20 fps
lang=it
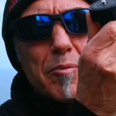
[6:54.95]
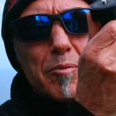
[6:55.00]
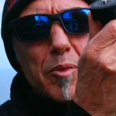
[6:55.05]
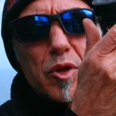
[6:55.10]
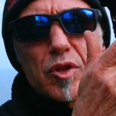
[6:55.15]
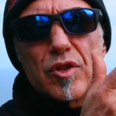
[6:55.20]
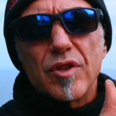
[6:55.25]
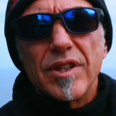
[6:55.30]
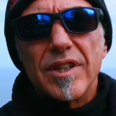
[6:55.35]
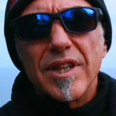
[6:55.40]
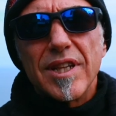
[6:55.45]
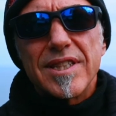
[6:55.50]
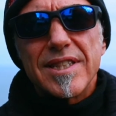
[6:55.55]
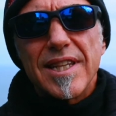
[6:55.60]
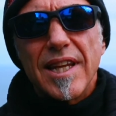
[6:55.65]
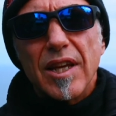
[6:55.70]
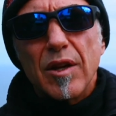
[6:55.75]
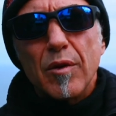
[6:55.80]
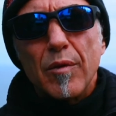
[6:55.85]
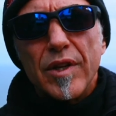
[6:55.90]
Posso
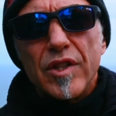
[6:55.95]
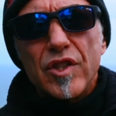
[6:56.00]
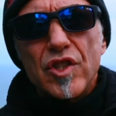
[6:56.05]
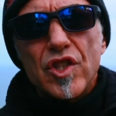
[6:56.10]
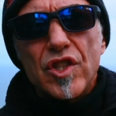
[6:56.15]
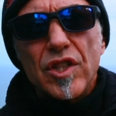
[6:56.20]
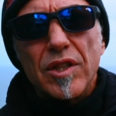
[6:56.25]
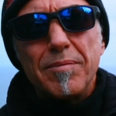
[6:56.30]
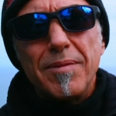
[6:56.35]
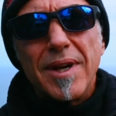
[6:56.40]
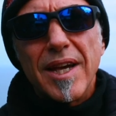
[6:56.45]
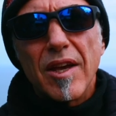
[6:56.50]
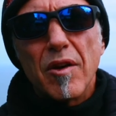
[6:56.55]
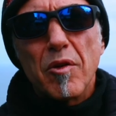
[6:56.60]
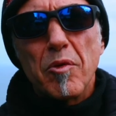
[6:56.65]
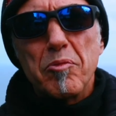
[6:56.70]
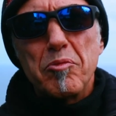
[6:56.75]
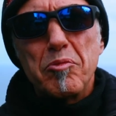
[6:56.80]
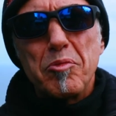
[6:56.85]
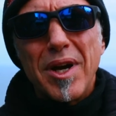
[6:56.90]
addrizzare qua in cima, è
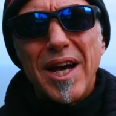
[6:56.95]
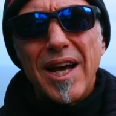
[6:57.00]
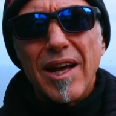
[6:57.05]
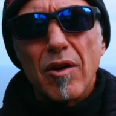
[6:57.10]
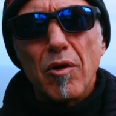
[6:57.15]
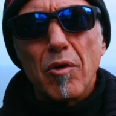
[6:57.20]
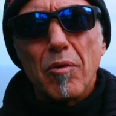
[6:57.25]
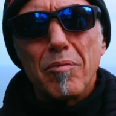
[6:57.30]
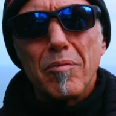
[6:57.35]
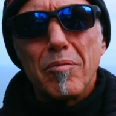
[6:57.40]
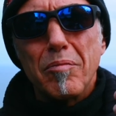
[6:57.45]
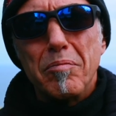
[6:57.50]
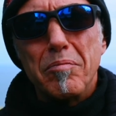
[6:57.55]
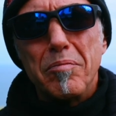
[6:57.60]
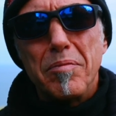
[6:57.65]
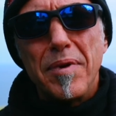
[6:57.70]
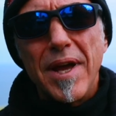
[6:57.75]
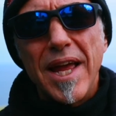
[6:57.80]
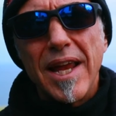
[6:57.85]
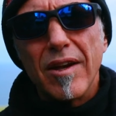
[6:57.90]
un palo
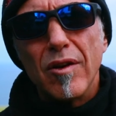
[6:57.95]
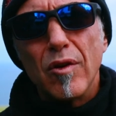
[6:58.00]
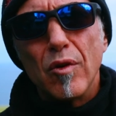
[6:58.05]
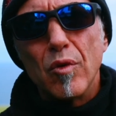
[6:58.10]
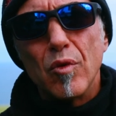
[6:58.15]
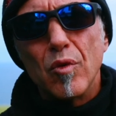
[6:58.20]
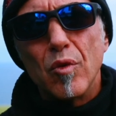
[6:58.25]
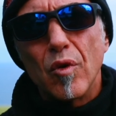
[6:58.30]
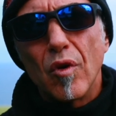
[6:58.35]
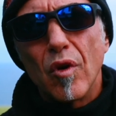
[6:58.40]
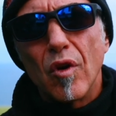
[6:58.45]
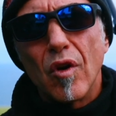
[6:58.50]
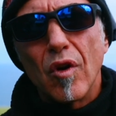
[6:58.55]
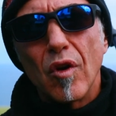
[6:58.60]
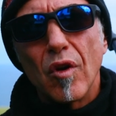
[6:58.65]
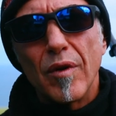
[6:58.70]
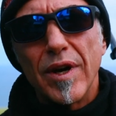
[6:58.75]
bello lungo,